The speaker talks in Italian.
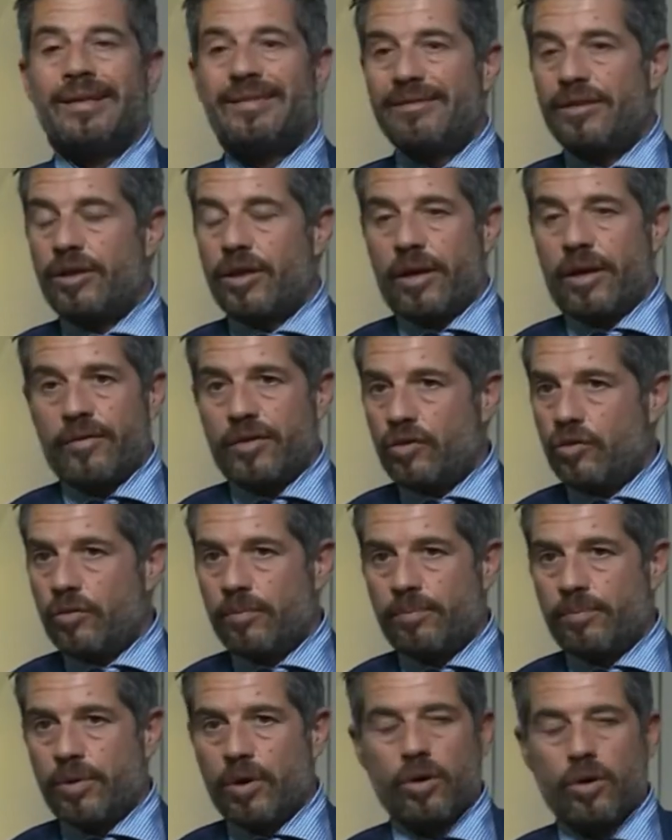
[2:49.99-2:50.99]
io la vedo
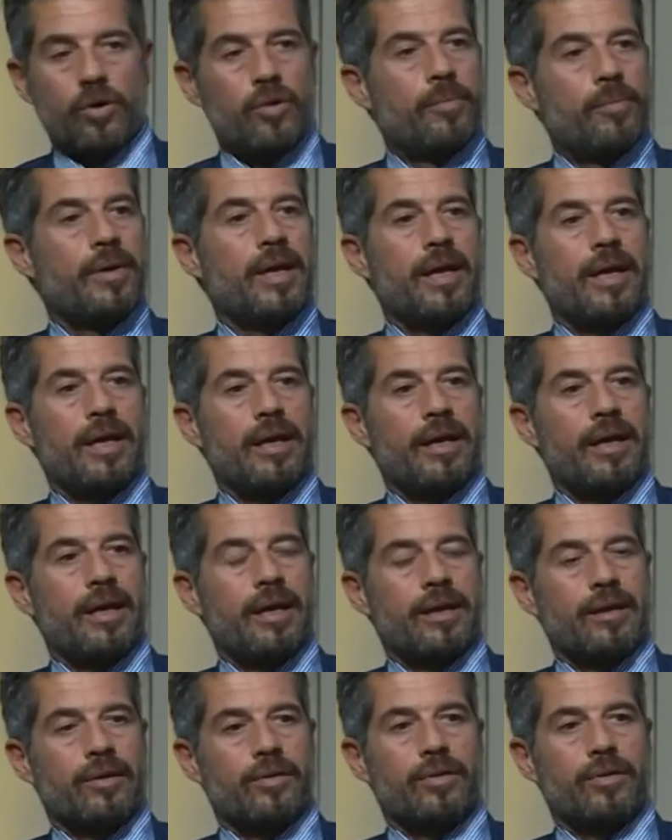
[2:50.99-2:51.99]
un po' come
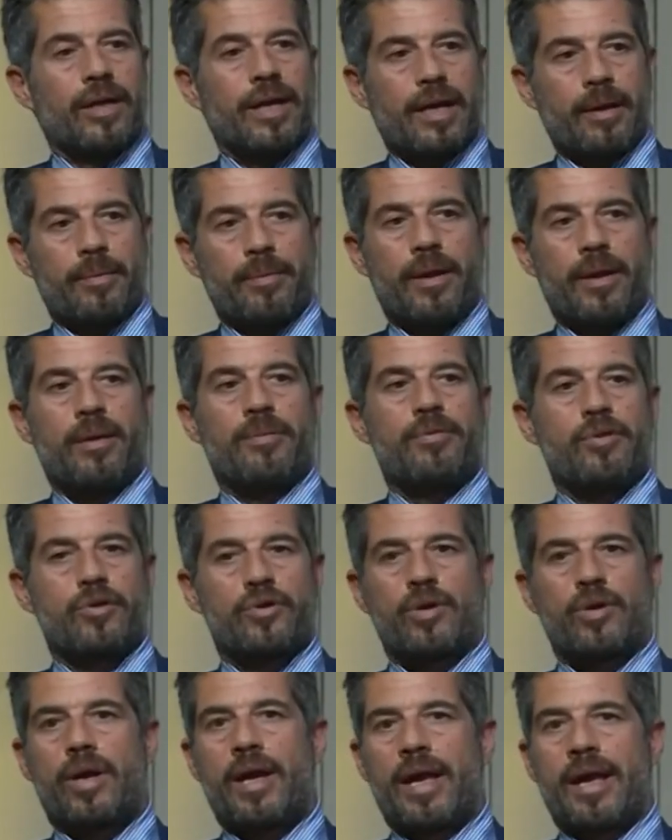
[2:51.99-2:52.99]
il collega Pepi,
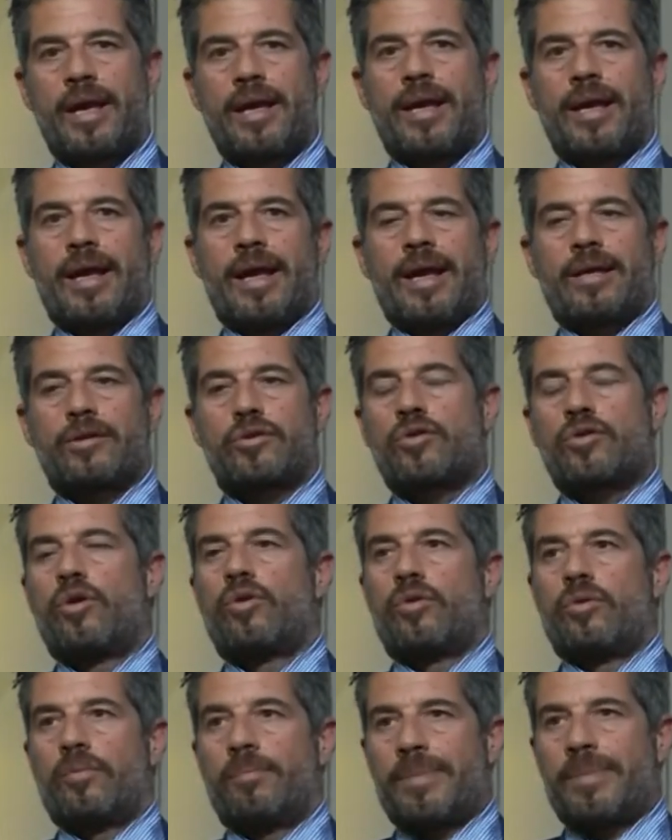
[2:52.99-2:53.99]
cioè
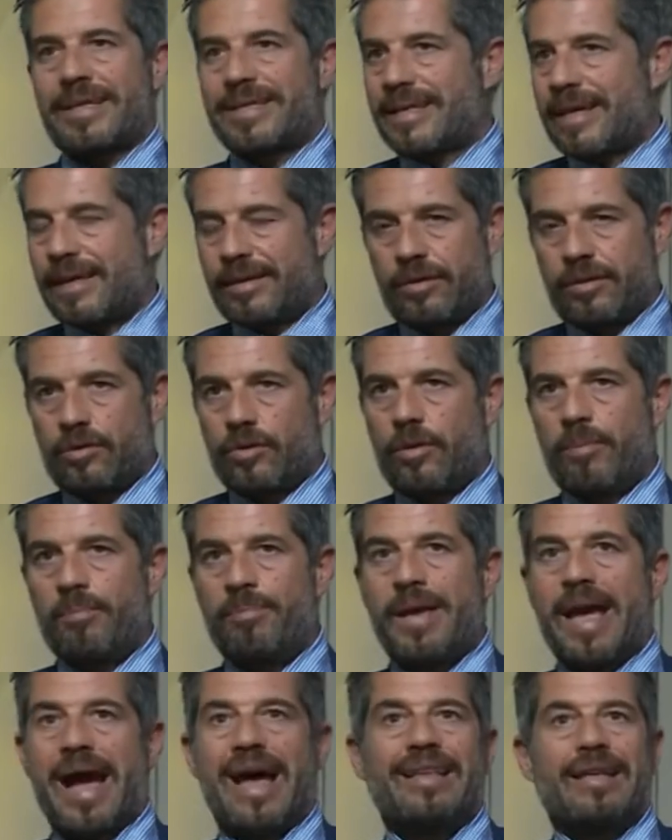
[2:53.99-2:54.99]
sono passati
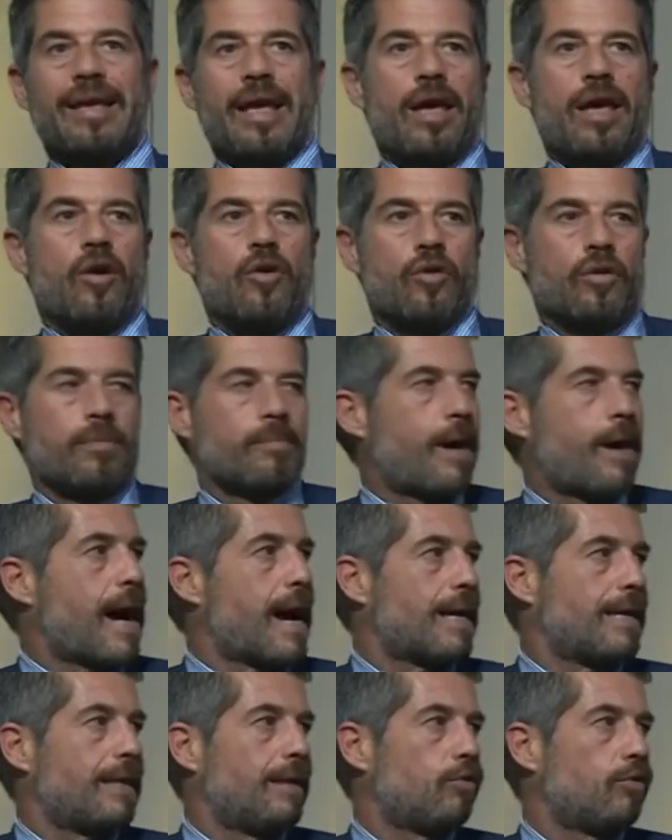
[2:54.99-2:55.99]
troppi anni e
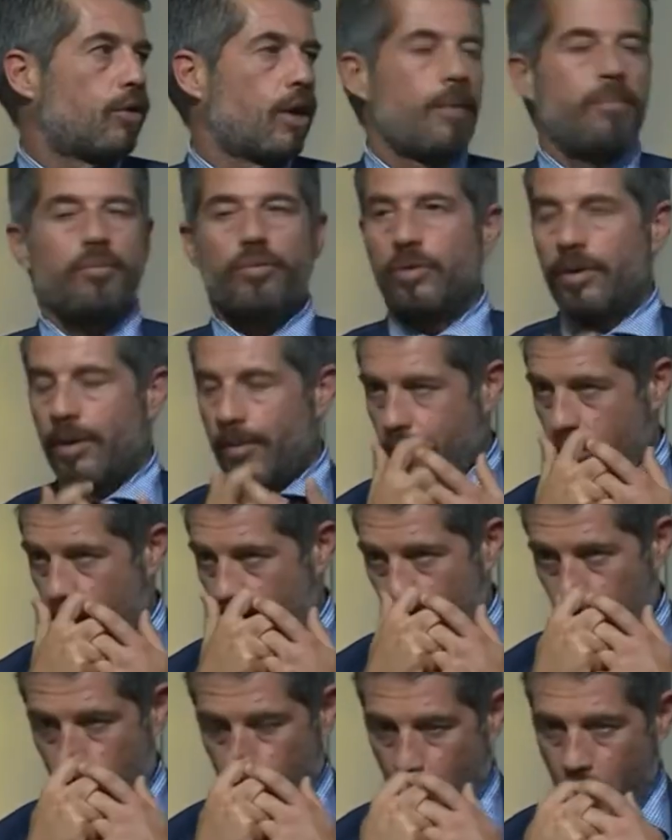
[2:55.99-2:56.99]
ormai non è più nemmeno
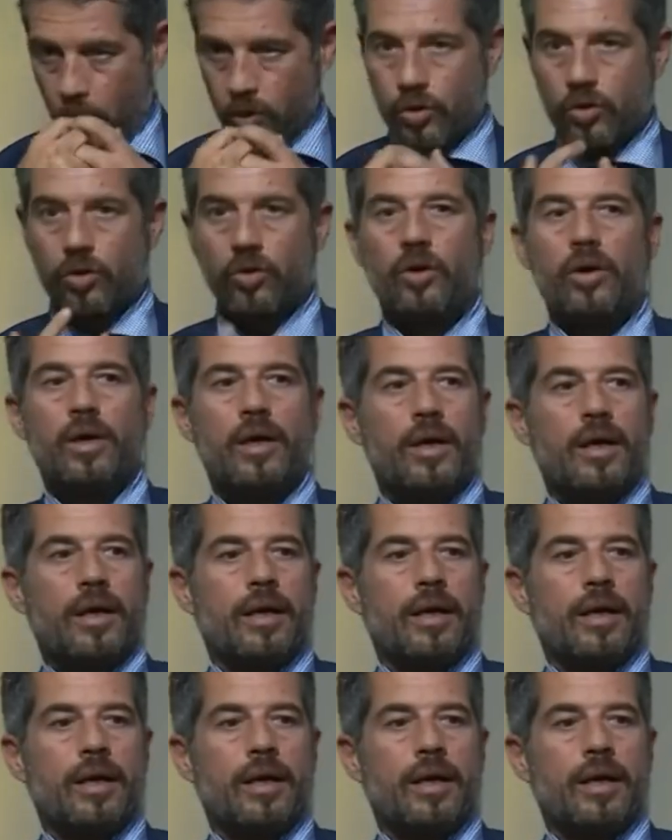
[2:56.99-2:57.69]
il luogo